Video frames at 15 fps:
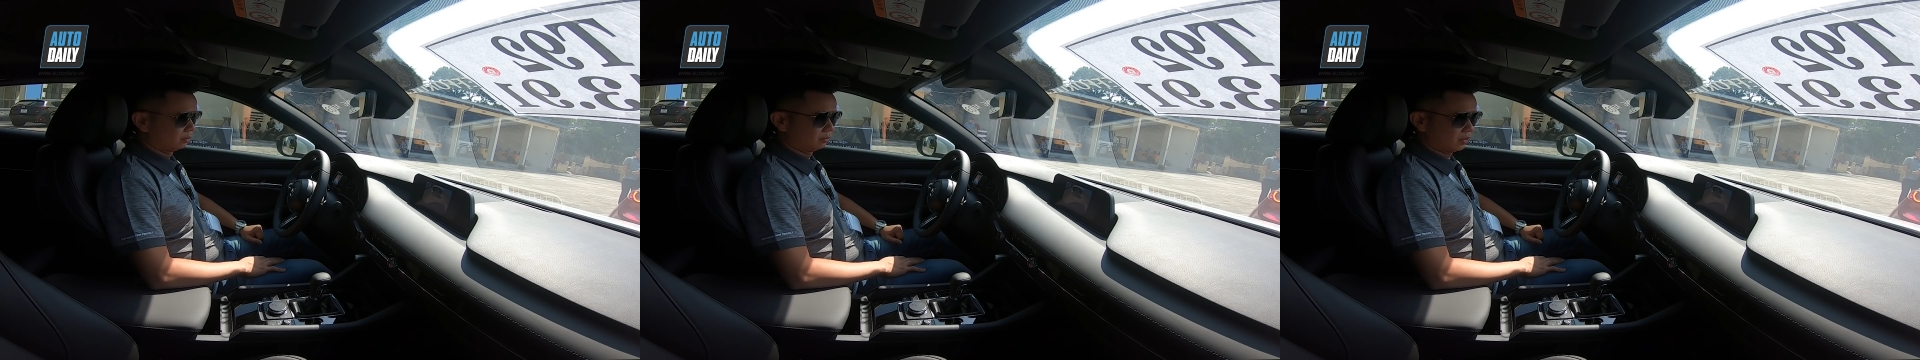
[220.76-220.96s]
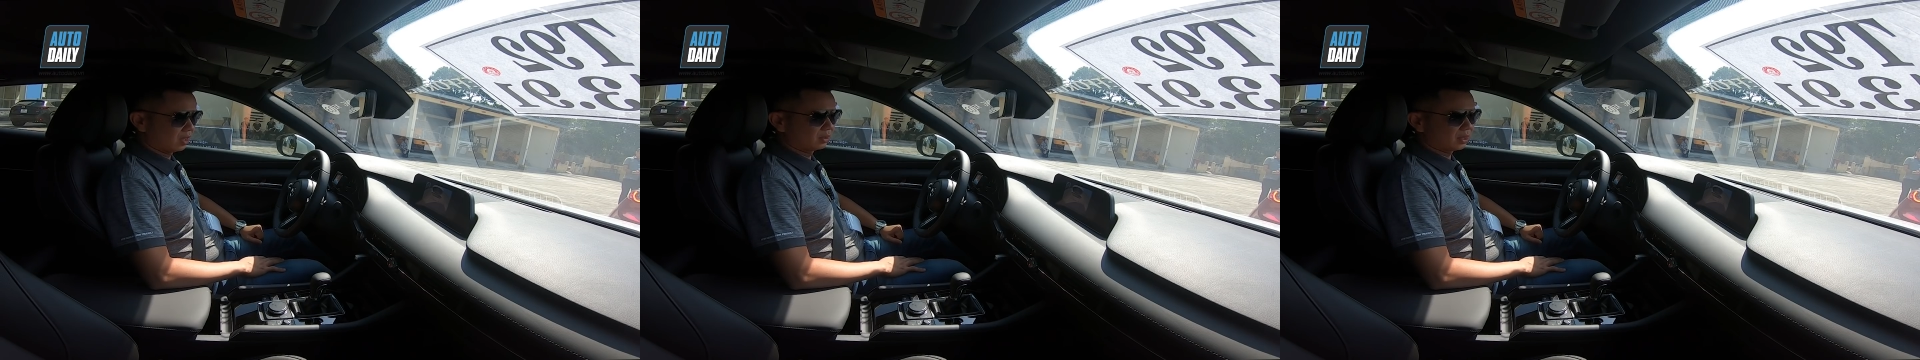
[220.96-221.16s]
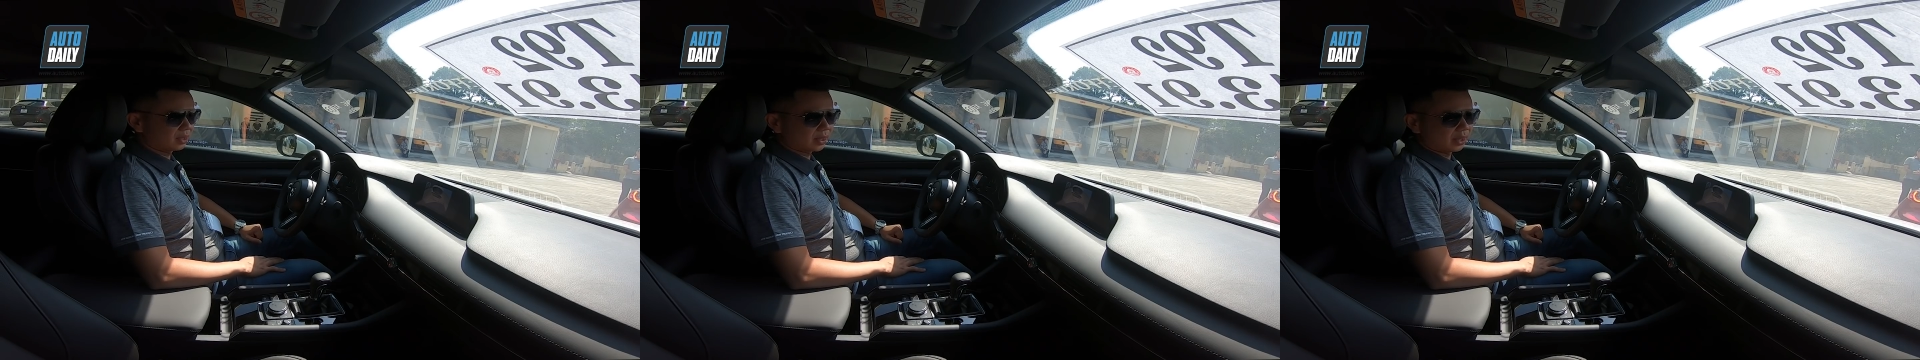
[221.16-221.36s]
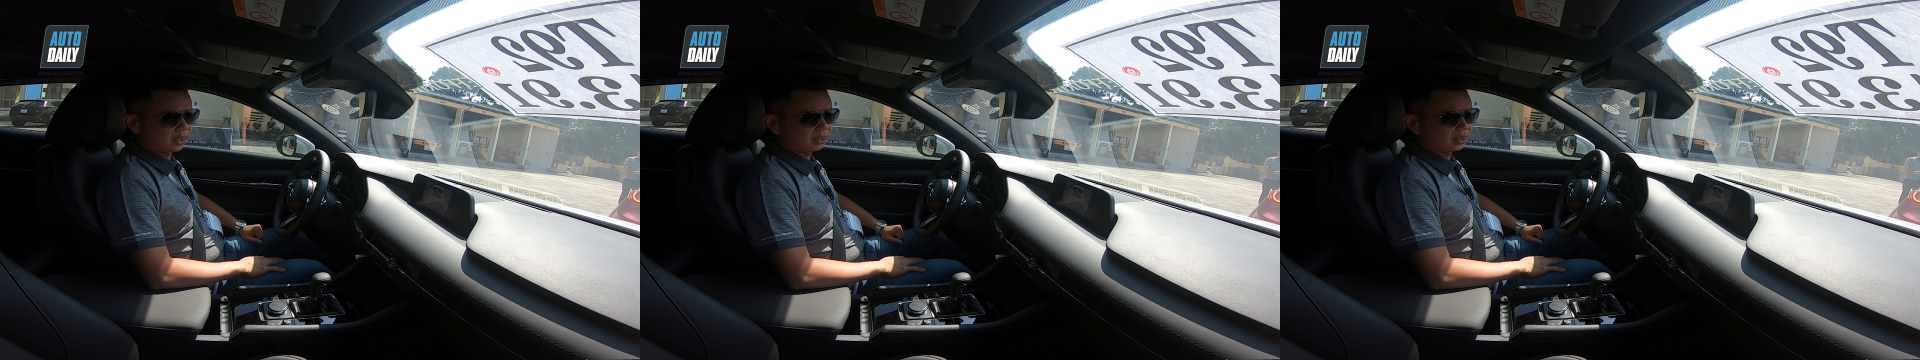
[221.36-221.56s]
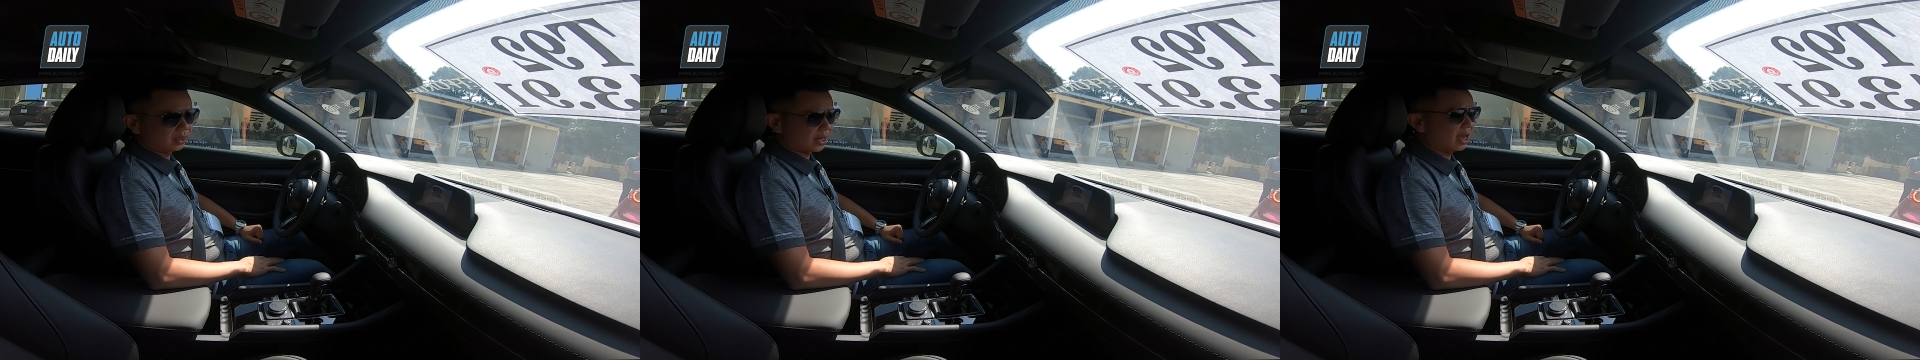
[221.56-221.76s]
Vâng, thiết
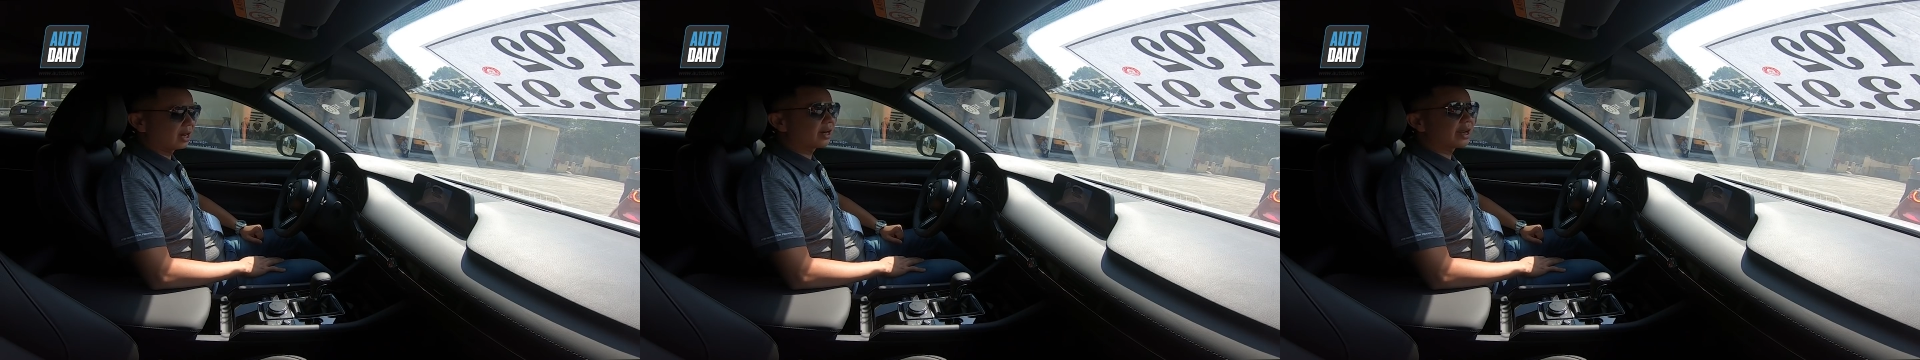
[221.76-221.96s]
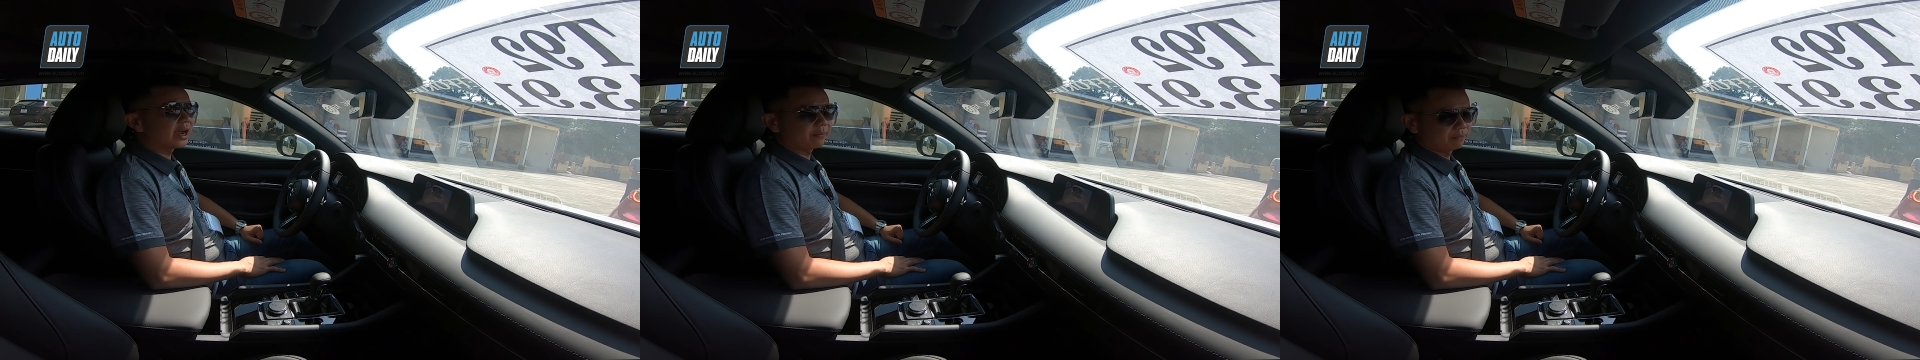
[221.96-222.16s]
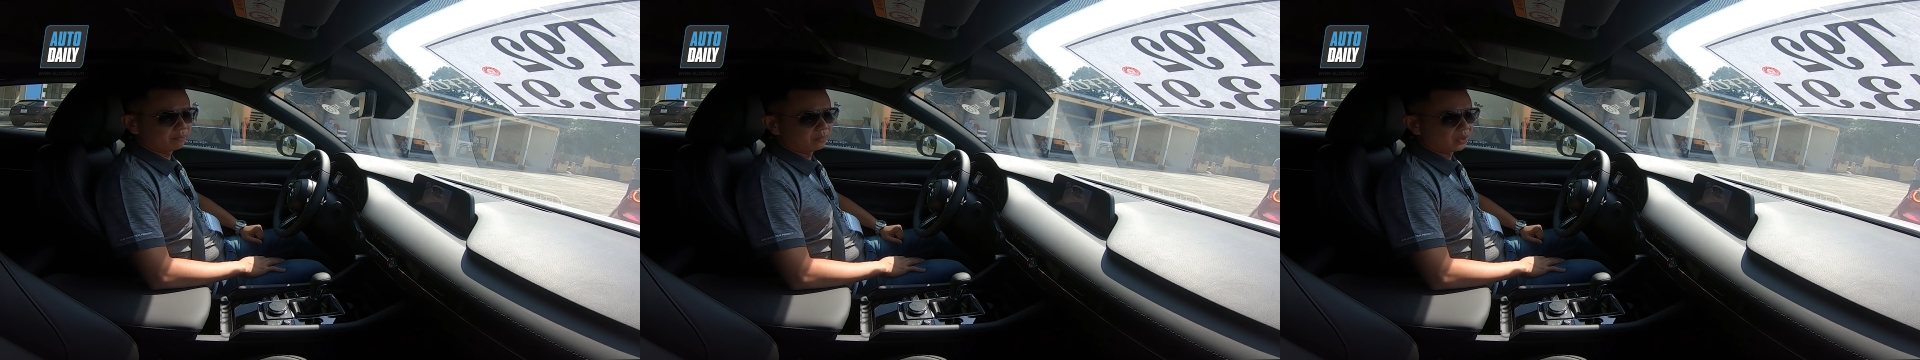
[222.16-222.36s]
kế thì khá là đẹp,